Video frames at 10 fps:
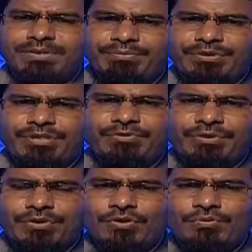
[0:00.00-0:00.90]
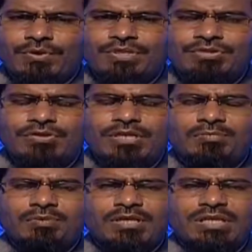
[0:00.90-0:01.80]
এবং যে তৈরি করবে সে যদি
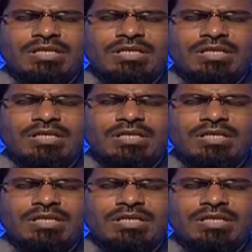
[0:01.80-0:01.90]
এরপরে এটা